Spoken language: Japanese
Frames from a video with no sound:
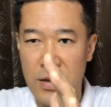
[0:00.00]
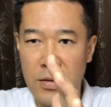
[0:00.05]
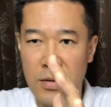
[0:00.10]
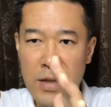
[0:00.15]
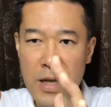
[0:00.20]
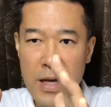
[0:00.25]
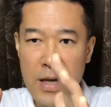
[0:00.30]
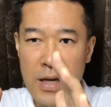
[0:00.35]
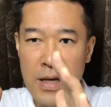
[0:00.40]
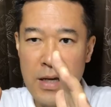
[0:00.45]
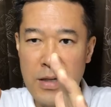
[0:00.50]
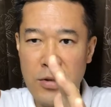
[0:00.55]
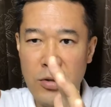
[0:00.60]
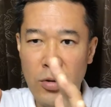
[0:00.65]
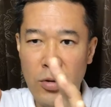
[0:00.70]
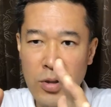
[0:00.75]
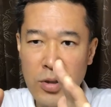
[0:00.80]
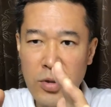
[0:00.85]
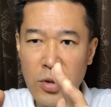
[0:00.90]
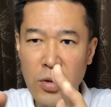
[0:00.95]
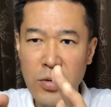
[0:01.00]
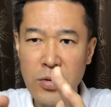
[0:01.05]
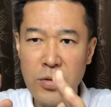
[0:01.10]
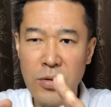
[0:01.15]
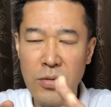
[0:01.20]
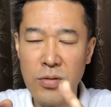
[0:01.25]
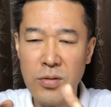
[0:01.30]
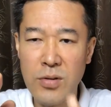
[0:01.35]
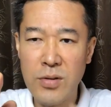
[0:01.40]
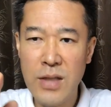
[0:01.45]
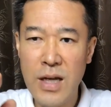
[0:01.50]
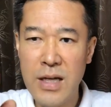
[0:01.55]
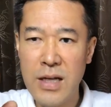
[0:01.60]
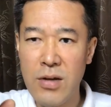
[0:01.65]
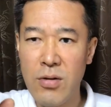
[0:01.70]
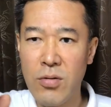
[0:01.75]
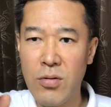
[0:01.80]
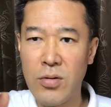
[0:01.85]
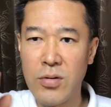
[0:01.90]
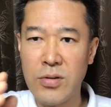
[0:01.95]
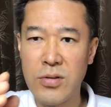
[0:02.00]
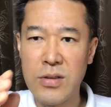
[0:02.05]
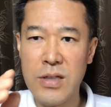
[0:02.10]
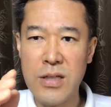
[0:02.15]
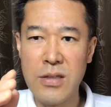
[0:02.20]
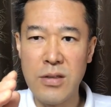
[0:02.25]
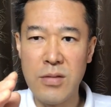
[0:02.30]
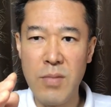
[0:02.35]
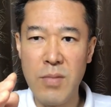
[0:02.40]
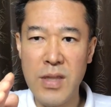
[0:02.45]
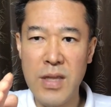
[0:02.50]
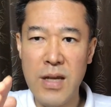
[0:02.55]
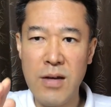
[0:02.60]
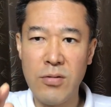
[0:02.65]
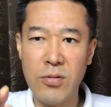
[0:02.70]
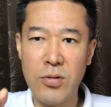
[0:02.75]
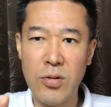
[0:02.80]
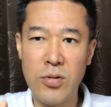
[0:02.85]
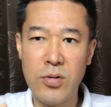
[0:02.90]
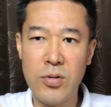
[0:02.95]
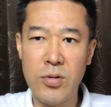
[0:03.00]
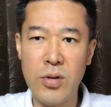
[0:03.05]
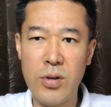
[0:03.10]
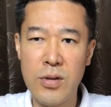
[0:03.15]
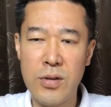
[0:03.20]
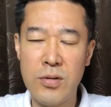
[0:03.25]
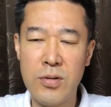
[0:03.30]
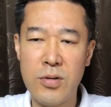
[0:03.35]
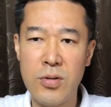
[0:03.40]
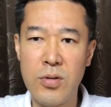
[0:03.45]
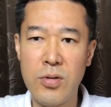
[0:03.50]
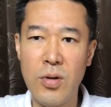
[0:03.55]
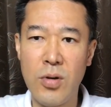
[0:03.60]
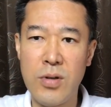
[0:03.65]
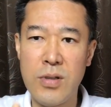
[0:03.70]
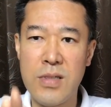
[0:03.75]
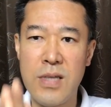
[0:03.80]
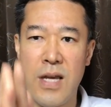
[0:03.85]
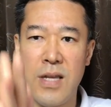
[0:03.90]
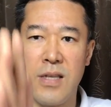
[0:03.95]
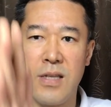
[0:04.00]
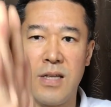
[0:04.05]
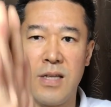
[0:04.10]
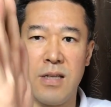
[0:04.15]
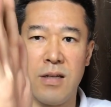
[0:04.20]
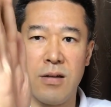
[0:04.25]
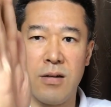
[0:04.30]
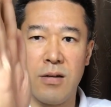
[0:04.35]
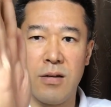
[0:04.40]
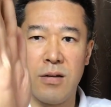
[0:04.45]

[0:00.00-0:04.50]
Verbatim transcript: でその一つのことだけをこう突き詰めていくとすごい鋭い線に